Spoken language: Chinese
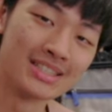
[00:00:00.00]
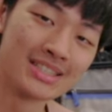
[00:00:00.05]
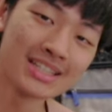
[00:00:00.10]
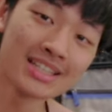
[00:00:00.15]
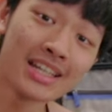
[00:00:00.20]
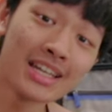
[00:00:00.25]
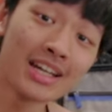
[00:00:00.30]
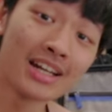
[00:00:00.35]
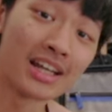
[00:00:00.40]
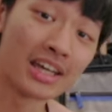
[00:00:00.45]
今
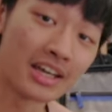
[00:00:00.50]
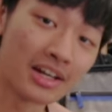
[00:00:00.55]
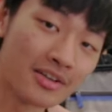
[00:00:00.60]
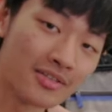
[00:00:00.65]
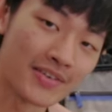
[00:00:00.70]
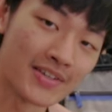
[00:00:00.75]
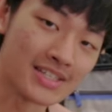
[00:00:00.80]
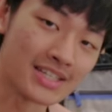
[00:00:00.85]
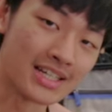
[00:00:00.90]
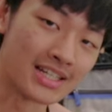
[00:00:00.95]
天要来跟大家
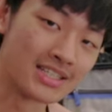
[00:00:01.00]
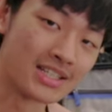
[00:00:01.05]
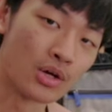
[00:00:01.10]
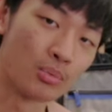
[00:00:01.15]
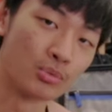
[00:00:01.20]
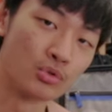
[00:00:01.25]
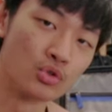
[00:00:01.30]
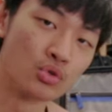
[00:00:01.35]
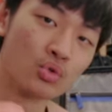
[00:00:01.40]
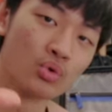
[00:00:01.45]
分享一下，我
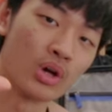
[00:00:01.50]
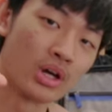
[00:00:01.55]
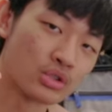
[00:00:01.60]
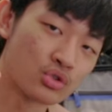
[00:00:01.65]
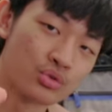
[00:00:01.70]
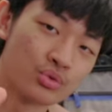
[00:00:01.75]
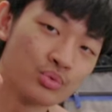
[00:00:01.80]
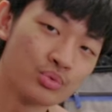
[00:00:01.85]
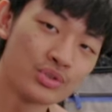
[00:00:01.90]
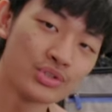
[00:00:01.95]
们如果要
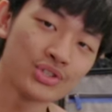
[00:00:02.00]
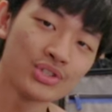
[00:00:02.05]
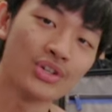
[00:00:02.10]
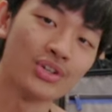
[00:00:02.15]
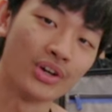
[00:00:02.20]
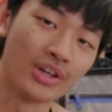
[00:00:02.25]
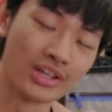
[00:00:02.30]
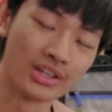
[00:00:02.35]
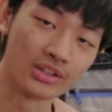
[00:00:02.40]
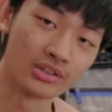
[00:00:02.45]
出
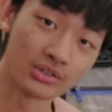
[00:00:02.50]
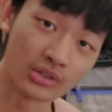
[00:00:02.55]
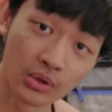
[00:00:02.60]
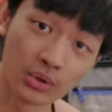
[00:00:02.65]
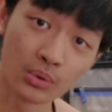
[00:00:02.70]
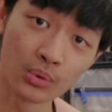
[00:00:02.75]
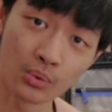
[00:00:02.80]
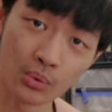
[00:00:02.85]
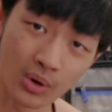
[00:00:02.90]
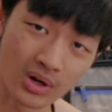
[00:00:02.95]
摄影
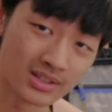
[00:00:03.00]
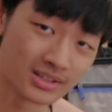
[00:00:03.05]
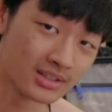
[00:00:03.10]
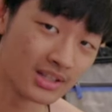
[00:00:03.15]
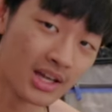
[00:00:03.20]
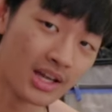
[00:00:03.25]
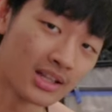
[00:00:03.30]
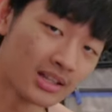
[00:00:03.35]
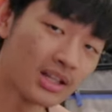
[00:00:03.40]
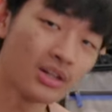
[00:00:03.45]
灯光，
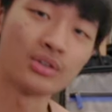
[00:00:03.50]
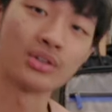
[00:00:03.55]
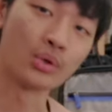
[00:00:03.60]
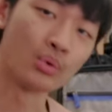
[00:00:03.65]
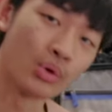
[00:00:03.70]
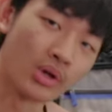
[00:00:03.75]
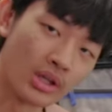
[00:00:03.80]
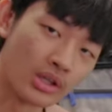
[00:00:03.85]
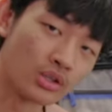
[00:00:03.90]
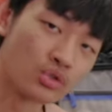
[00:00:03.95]
到底
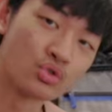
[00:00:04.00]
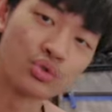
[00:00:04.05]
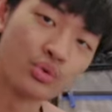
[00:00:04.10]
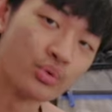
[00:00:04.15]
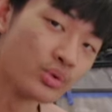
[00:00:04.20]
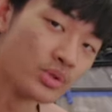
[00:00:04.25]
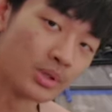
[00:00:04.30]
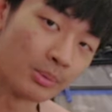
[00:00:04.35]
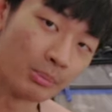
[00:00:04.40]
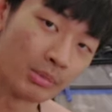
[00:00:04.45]
会
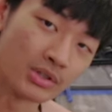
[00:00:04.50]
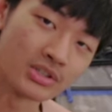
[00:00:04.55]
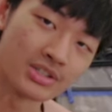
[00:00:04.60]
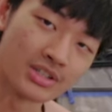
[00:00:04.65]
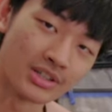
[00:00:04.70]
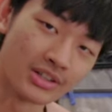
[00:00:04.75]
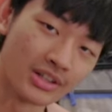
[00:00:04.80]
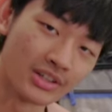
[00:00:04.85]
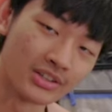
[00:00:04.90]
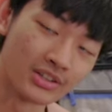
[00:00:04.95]
出什么
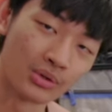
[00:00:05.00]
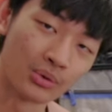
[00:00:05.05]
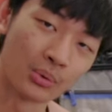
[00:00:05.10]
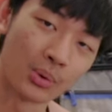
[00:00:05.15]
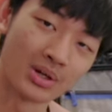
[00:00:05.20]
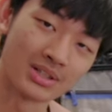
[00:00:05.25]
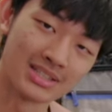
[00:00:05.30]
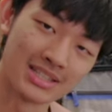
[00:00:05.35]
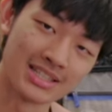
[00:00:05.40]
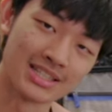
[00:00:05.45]
摄影灯
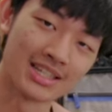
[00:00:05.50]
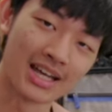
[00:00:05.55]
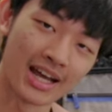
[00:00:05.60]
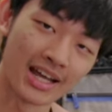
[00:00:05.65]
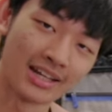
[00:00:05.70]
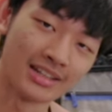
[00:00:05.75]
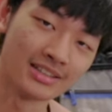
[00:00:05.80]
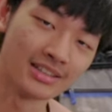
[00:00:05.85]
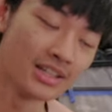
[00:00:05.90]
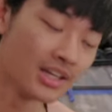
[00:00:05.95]
光器
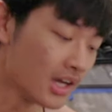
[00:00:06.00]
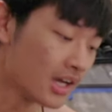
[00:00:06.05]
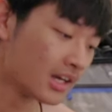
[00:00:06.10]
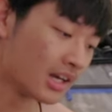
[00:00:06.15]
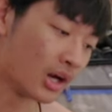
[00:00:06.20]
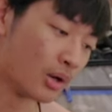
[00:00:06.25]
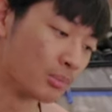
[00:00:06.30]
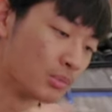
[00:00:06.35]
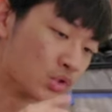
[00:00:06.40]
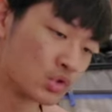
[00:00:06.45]
材呢？
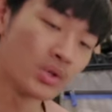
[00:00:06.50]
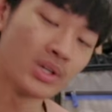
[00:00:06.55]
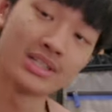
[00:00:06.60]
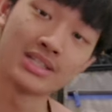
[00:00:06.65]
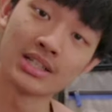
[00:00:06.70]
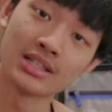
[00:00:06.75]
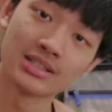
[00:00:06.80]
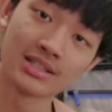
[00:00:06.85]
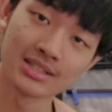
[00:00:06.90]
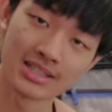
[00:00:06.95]
那我们最
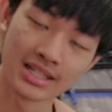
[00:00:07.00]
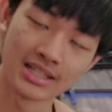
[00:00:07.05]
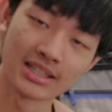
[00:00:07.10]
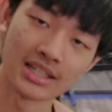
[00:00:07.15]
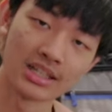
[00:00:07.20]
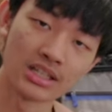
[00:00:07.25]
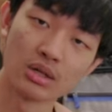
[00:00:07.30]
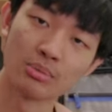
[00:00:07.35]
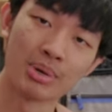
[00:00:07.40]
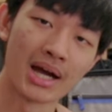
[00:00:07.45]
近这三
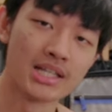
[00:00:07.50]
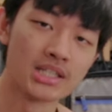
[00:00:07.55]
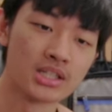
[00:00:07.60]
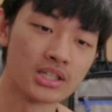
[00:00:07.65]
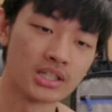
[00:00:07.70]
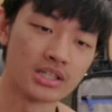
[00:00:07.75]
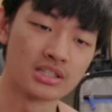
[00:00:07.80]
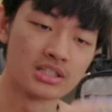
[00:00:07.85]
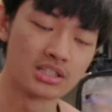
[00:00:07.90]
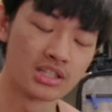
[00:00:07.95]
天要拍摄
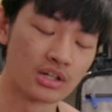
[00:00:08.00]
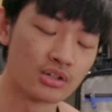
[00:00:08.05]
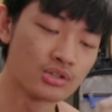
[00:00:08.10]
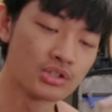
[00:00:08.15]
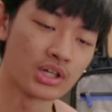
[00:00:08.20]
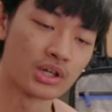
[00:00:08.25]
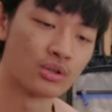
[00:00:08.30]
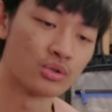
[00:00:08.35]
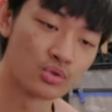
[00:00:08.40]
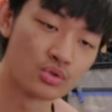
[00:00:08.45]
一个小
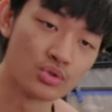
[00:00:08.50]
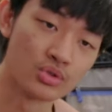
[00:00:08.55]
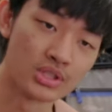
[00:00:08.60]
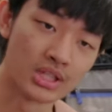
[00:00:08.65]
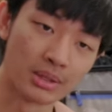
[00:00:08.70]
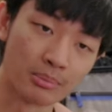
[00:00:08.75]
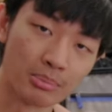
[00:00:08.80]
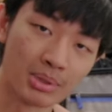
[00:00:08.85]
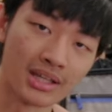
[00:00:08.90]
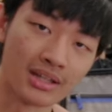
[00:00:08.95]
小剧
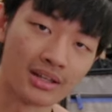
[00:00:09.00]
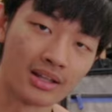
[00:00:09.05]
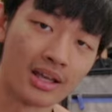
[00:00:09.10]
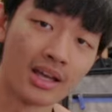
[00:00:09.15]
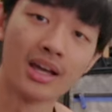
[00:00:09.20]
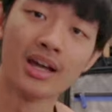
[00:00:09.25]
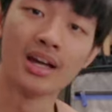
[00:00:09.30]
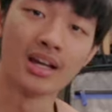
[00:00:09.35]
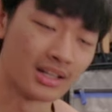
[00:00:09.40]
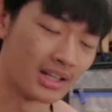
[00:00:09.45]
情片，
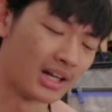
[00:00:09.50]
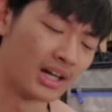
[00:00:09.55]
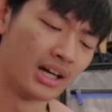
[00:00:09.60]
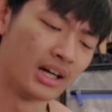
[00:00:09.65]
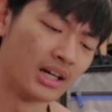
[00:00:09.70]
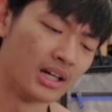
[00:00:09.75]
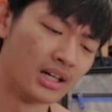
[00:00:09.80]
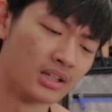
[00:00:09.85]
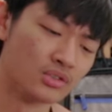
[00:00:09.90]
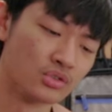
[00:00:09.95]

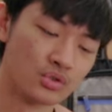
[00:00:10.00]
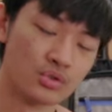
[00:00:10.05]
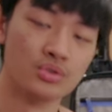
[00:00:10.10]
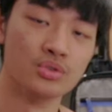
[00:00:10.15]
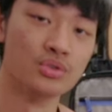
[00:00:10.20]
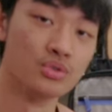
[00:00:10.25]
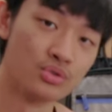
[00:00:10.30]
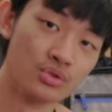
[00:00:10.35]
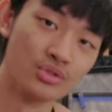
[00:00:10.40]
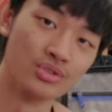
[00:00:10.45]
那就
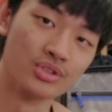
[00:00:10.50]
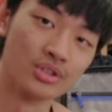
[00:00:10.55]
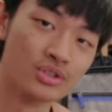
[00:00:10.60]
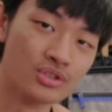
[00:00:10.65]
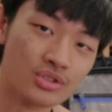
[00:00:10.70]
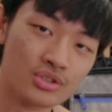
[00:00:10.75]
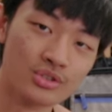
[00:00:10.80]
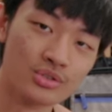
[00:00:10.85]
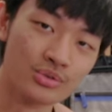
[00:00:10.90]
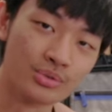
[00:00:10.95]
是学生
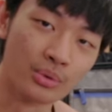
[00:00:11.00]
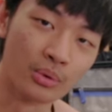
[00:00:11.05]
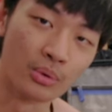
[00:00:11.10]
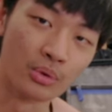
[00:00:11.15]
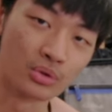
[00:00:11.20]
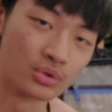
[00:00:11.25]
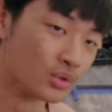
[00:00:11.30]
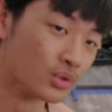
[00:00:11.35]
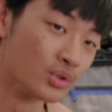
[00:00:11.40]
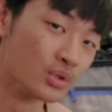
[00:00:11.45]
制
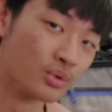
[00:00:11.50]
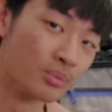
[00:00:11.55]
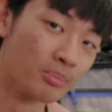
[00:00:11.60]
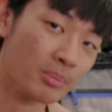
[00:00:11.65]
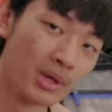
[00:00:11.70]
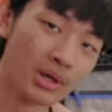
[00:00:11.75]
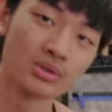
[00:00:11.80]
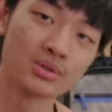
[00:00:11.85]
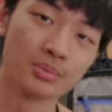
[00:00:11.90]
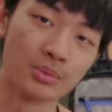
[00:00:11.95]
作，所以
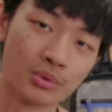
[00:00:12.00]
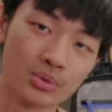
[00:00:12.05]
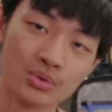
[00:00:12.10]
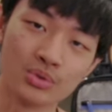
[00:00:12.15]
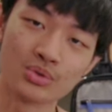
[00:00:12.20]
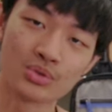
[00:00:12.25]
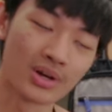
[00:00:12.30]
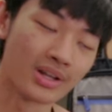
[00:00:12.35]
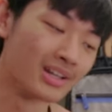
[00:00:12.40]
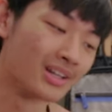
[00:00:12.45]
没有什么预
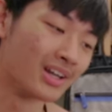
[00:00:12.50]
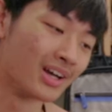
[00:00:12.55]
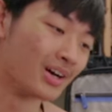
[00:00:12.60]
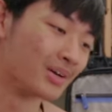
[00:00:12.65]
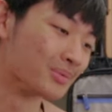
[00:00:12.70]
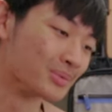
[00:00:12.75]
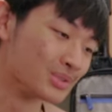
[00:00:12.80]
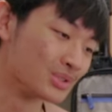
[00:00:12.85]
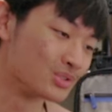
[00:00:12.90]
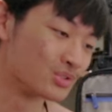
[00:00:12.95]
算，那我
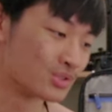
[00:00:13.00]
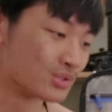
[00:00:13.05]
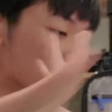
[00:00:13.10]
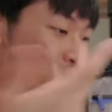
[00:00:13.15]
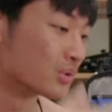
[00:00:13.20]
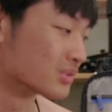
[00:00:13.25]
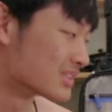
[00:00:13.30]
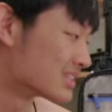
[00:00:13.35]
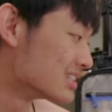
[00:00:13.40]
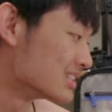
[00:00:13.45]
们就出
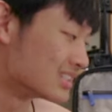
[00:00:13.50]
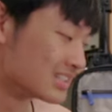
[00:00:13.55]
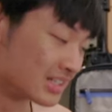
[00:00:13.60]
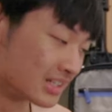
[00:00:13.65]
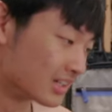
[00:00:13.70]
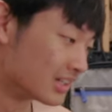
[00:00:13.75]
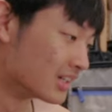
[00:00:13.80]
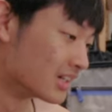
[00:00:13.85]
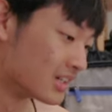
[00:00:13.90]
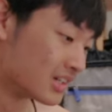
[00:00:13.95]
我自己
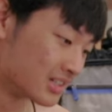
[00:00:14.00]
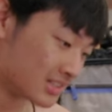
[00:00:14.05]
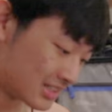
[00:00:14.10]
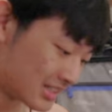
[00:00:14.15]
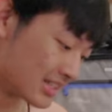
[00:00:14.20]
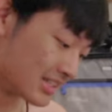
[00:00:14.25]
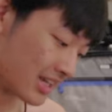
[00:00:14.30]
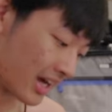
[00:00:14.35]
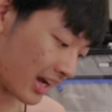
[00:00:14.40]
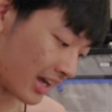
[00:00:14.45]
的
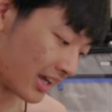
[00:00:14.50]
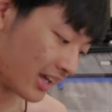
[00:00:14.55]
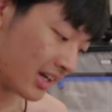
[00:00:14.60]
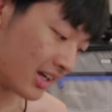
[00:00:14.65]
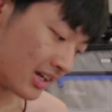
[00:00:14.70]
器材。